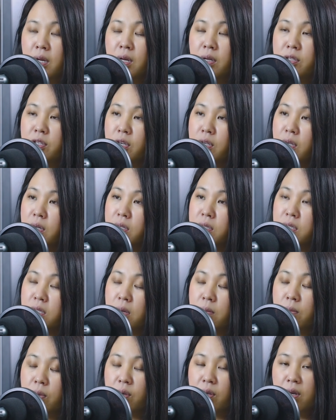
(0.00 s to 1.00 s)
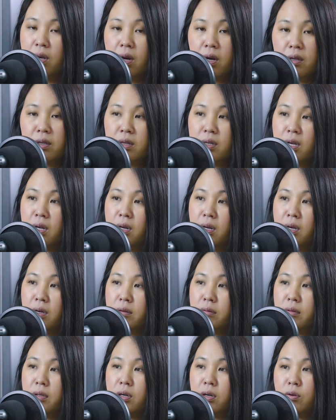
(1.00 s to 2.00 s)
là xíu giờ nó cho mua nhẹ lọ nên đỡ lợ
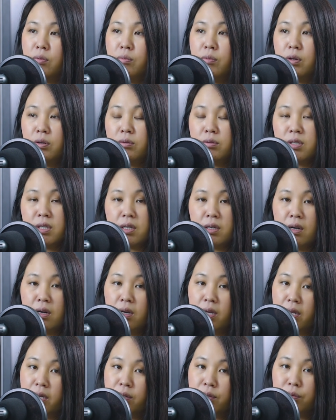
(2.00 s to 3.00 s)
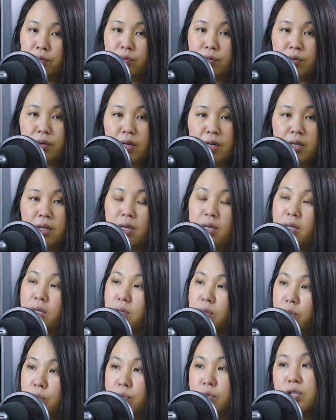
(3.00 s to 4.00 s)
giờ cũng mua lúc chỉ nó liệt đâu cũng đủ khen chị
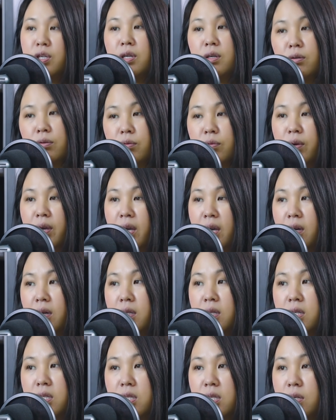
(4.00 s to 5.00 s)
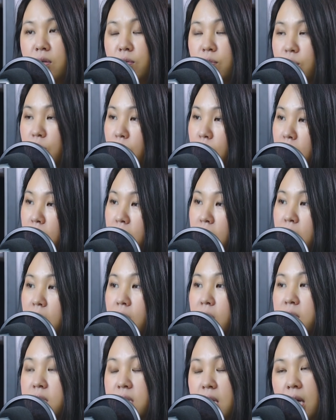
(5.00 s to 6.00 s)
nhưng tu sửa đâu cũng hẹn thế xíu cũng
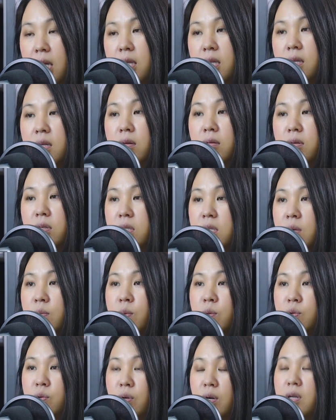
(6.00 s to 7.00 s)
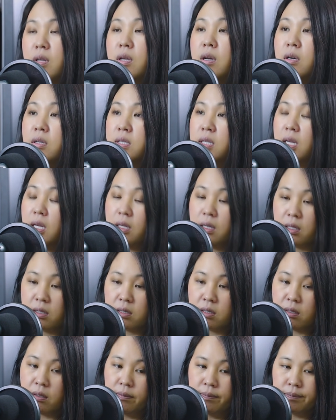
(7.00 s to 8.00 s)
sao thì tao nó cho mua chỗ là nhớ chị đỡ
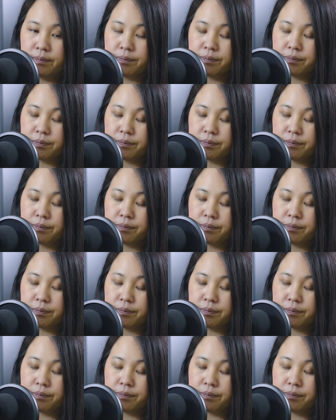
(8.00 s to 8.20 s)
xứ